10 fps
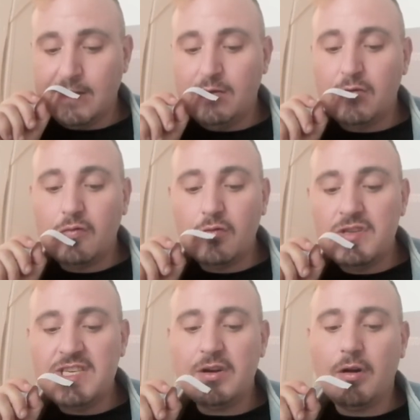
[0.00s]
Le clou
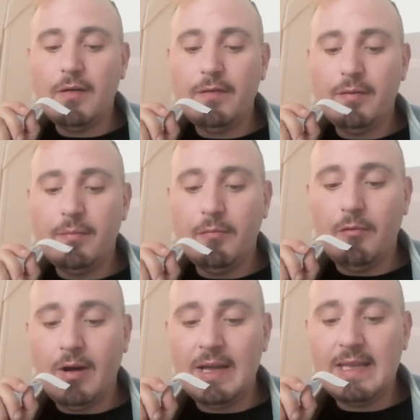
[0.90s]
de girofle,
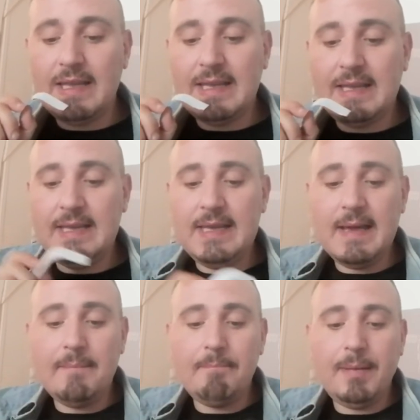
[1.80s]
moi qui
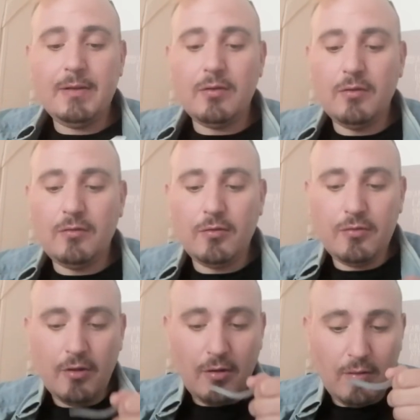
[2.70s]
aime pas trop cette
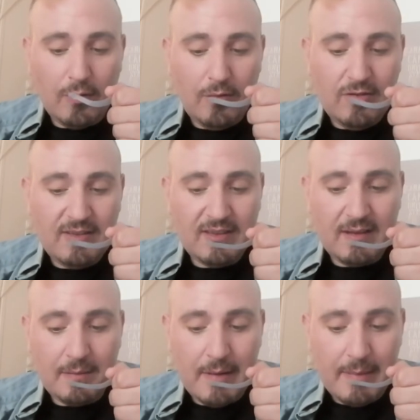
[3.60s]
odeur, on le sent
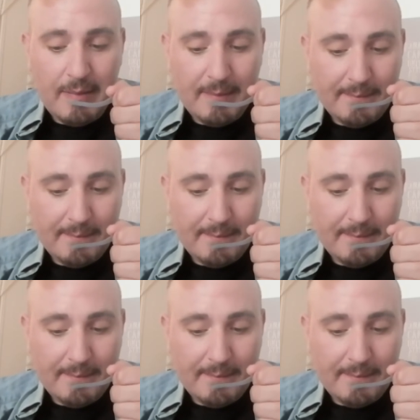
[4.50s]
quand même.